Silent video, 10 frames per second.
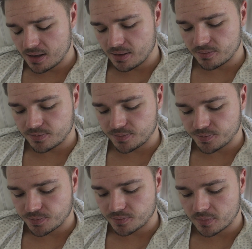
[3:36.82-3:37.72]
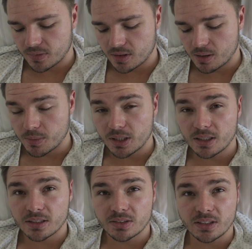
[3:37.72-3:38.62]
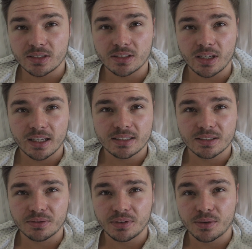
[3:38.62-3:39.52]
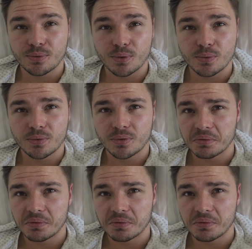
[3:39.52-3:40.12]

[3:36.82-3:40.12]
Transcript: Ähm, damit ich jetzt diese nächsten 4, 5,